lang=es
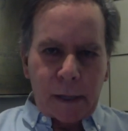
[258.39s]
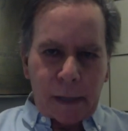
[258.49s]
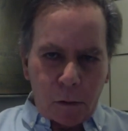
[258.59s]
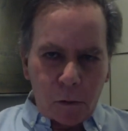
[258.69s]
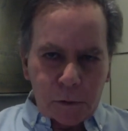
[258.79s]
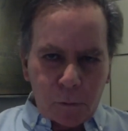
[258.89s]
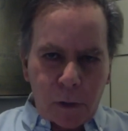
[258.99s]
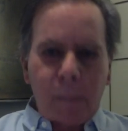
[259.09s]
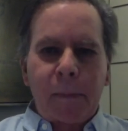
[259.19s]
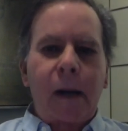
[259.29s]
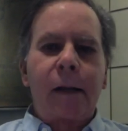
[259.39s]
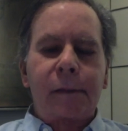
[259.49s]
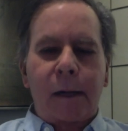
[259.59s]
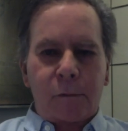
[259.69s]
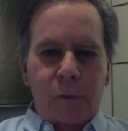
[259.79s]
que creó el Tribunal Penal
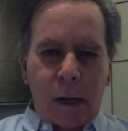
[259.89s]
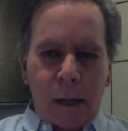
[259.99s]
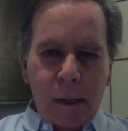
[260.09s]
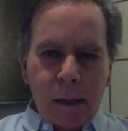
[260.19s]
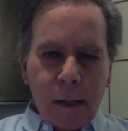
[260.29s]
Internacional